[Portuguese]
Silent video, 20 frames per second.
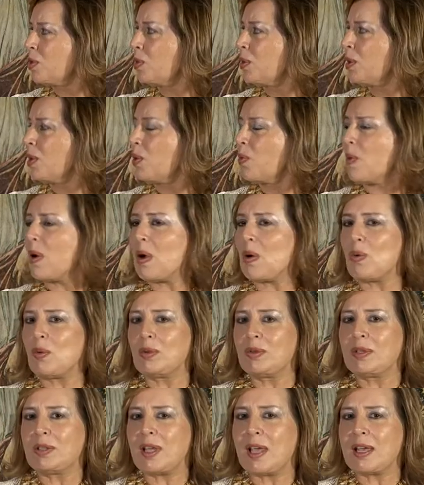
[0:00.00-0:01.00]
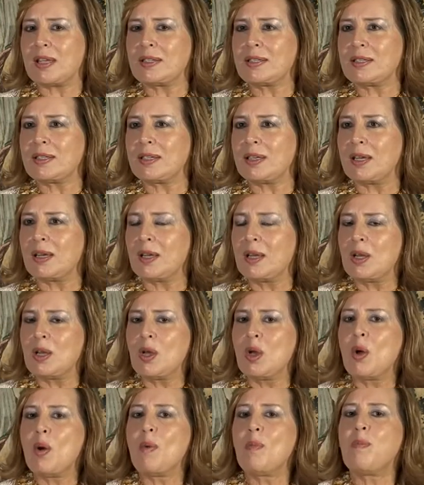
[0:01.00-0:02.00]
não acontece,
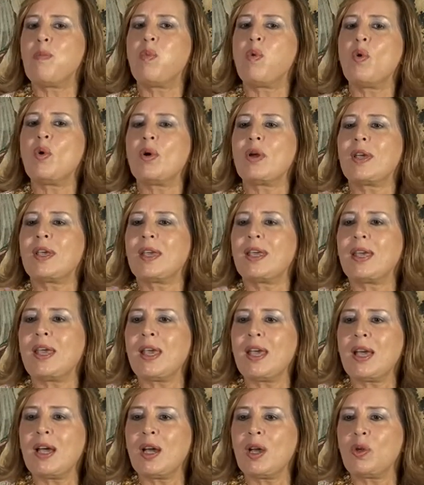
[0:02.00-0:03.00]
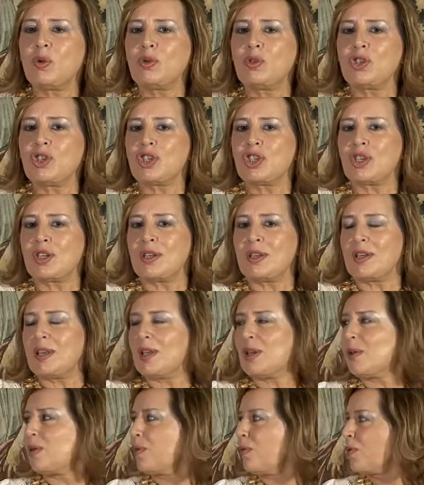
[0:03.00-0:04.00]
por que Rio de
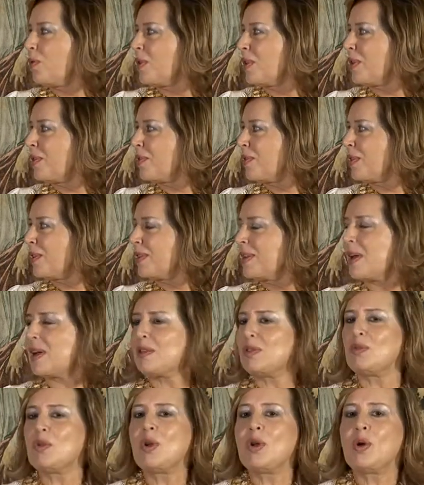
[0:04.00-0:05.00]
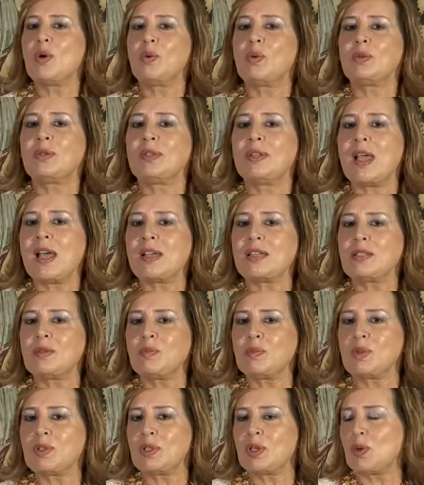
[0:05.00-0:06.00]
Janeiro foi, na verdade, o
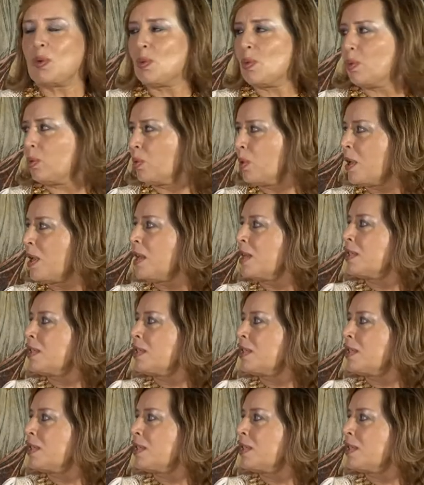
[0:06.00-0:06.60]
12 segundo?